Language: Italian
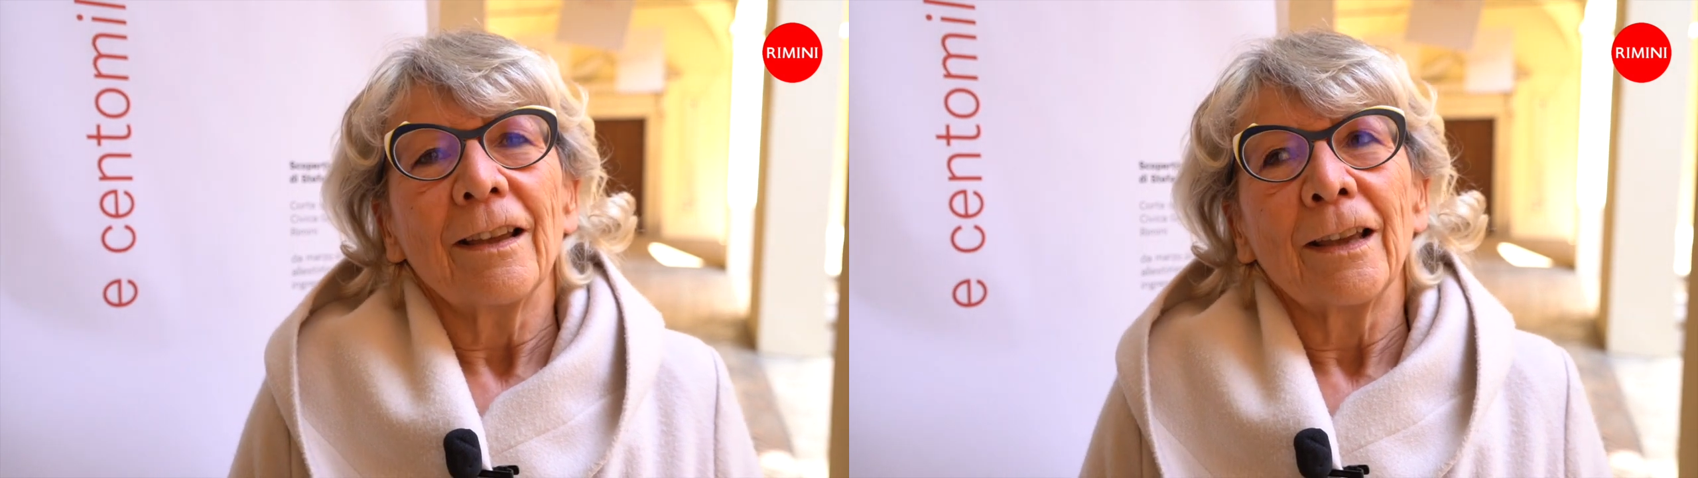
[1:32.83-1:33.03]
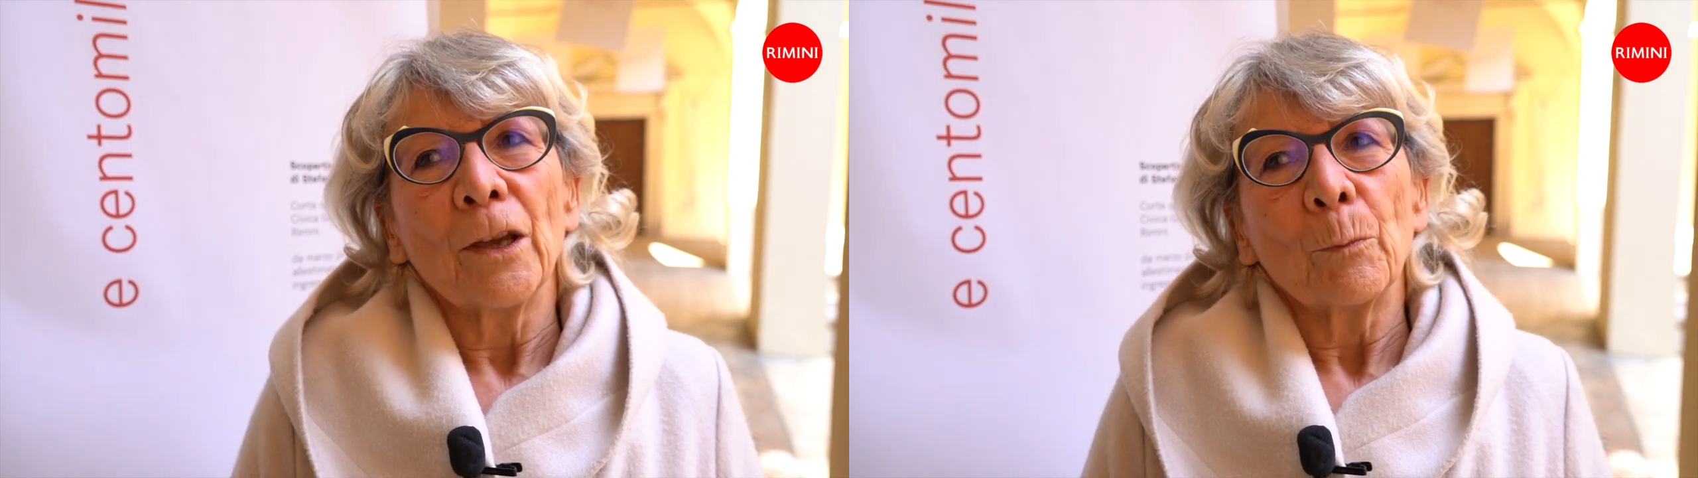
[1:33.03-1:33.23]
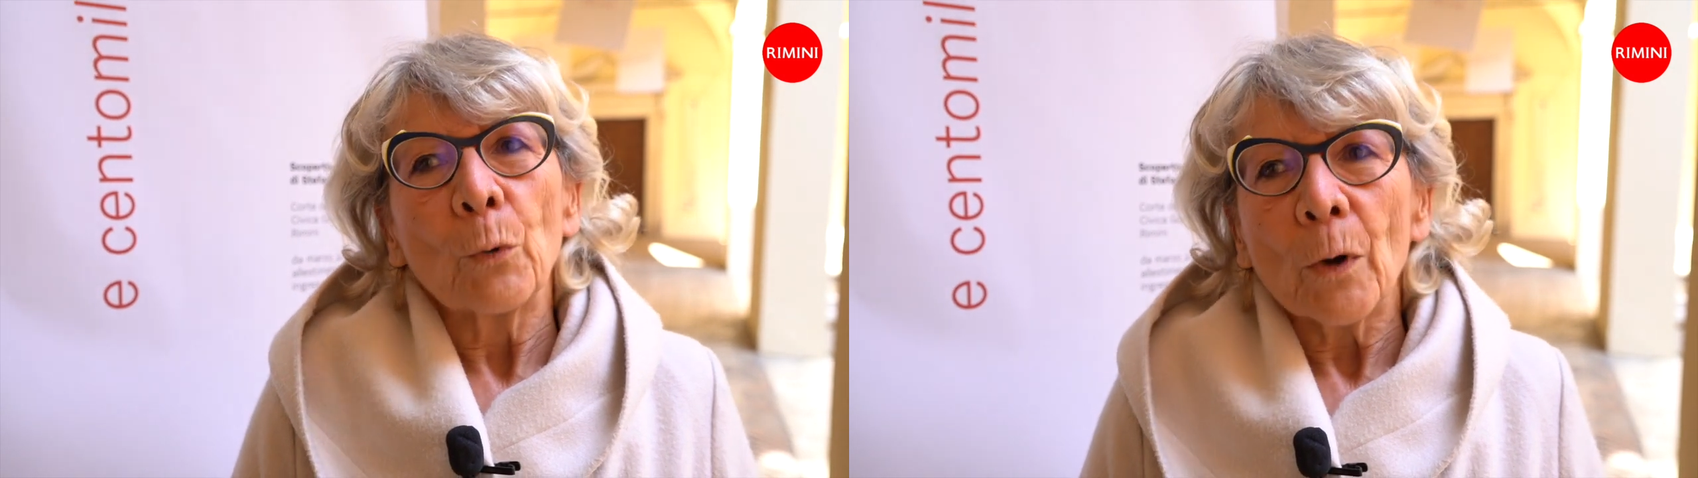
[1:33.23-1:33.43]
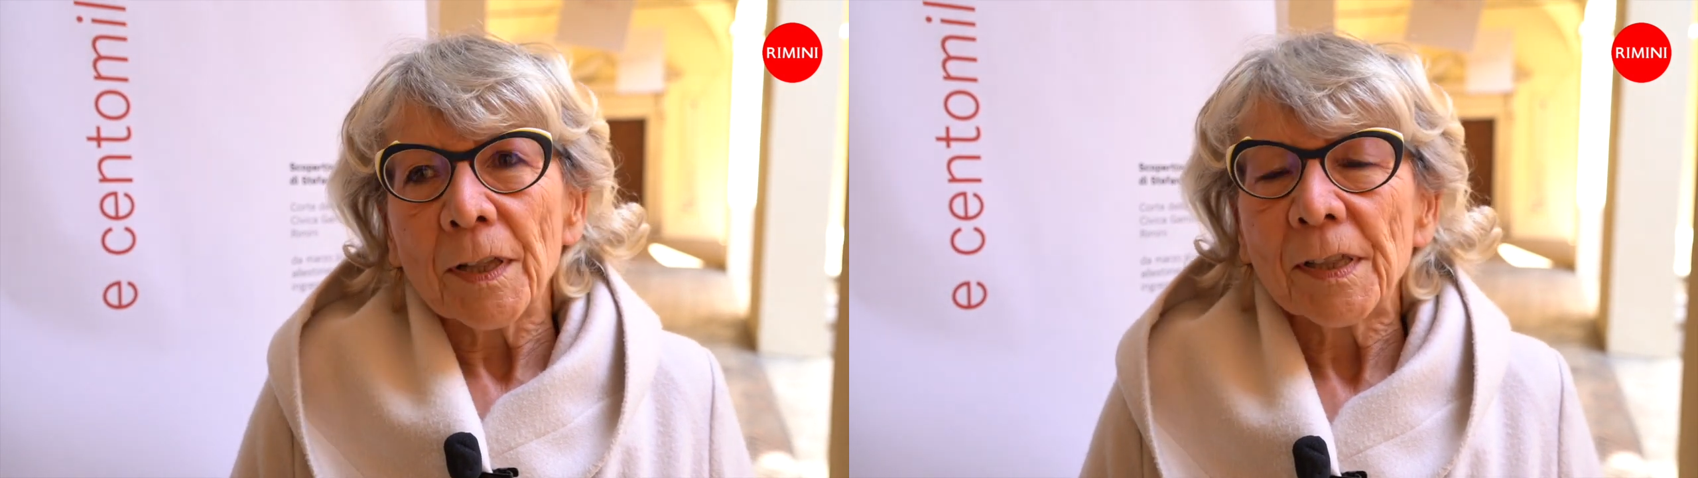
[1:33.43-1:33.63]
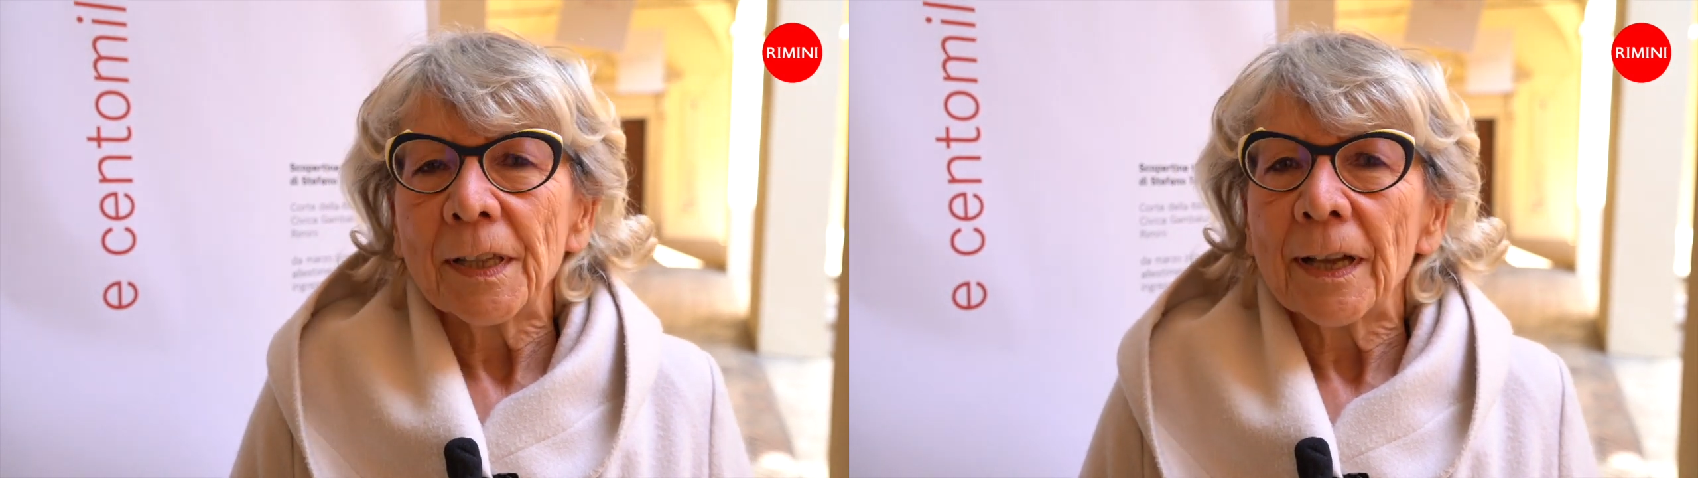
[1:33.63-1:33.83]
eh, può
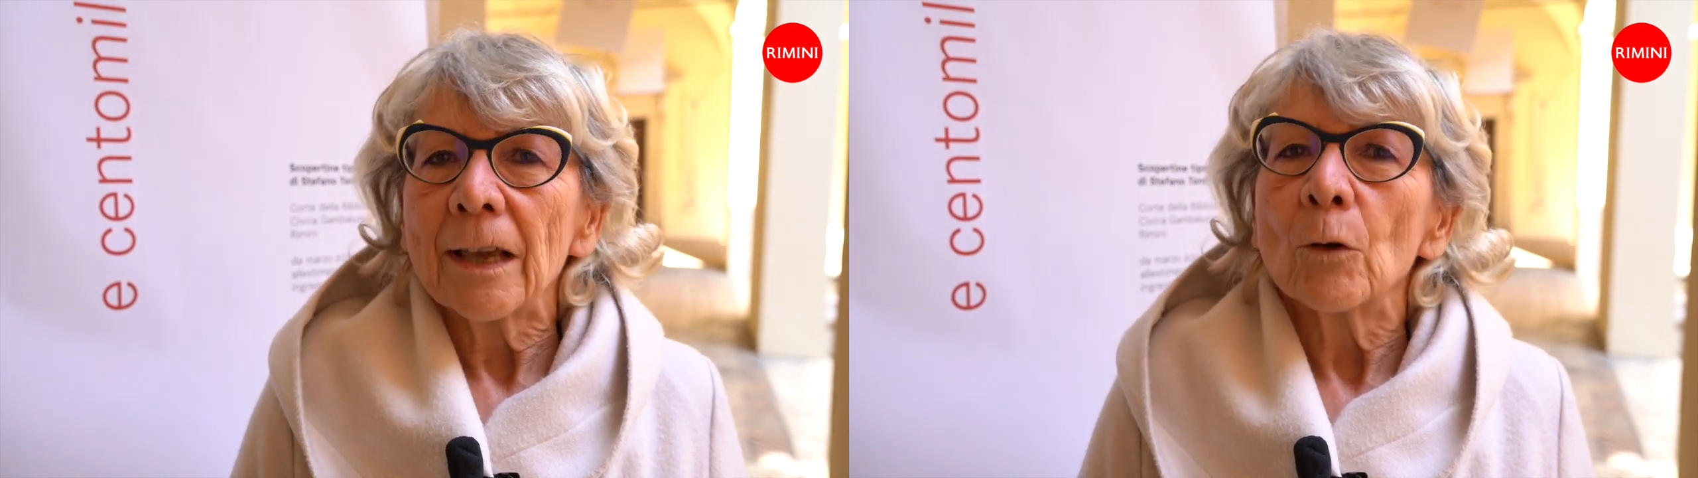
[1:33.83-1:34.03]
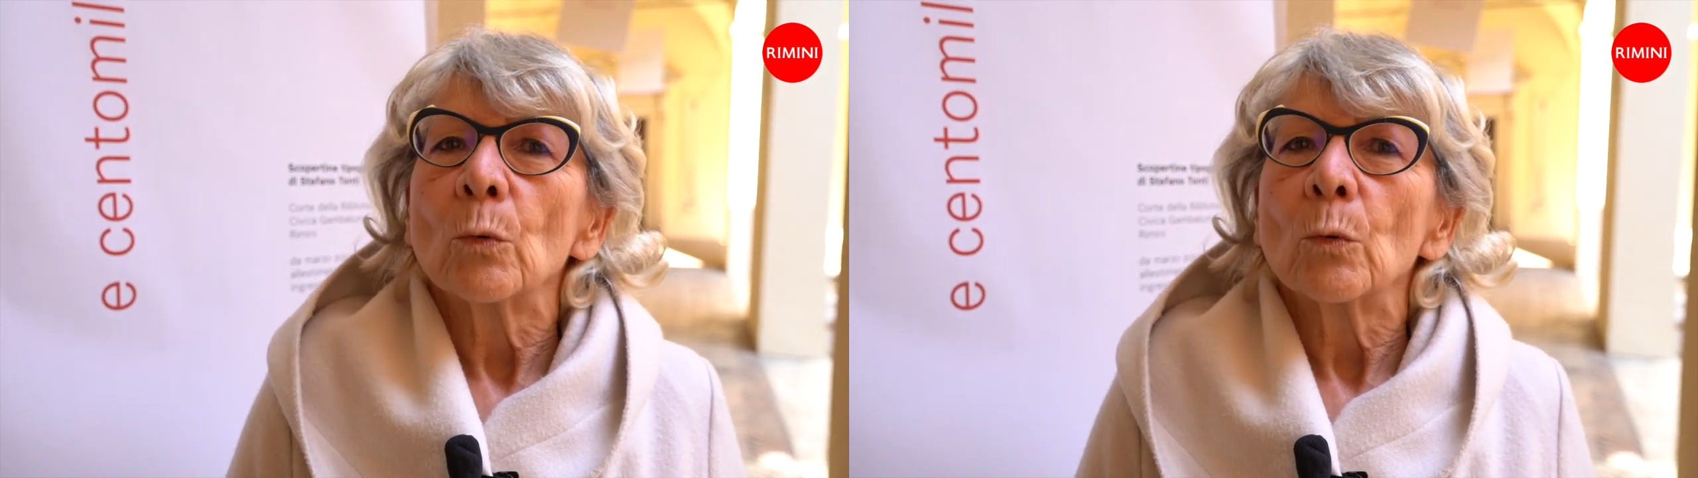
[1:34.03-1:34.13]
essere